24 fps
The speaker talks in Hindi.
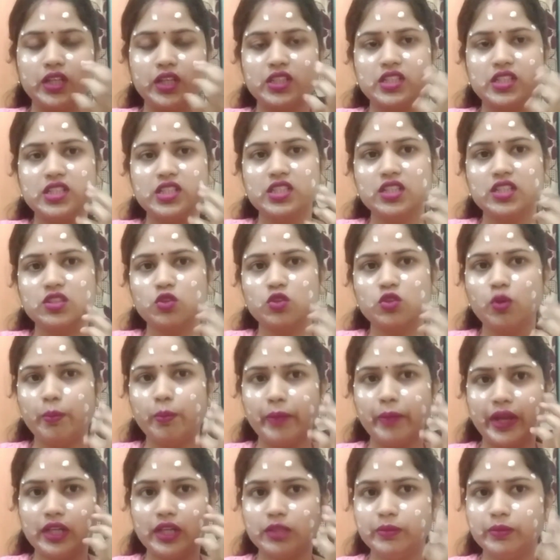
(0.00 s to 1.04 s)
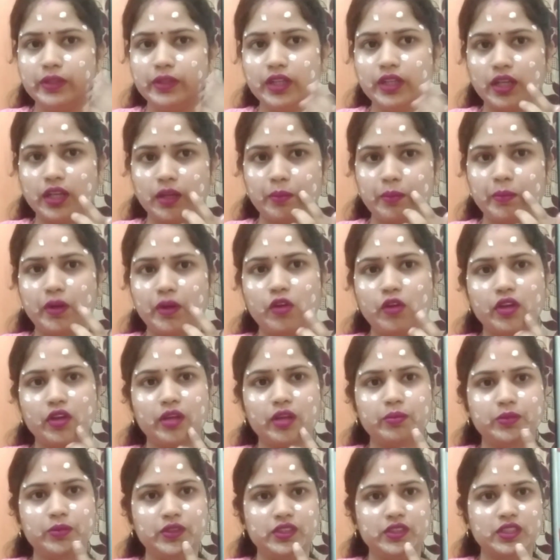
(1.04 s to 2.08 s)
अच्छे से इसको मेल्ट भी कर पाओगे
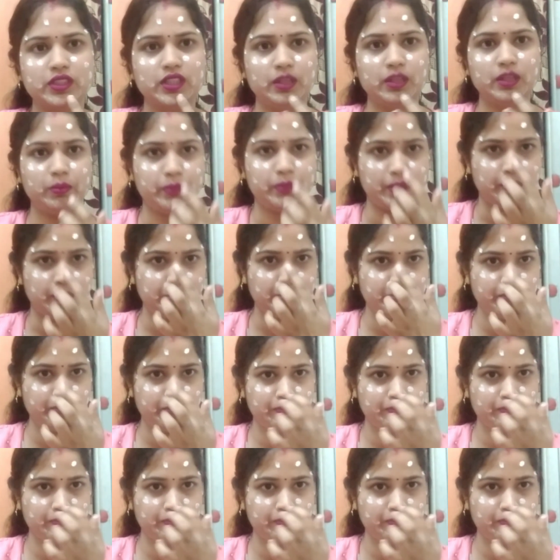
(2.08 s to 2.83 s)
अपनी स्किन पे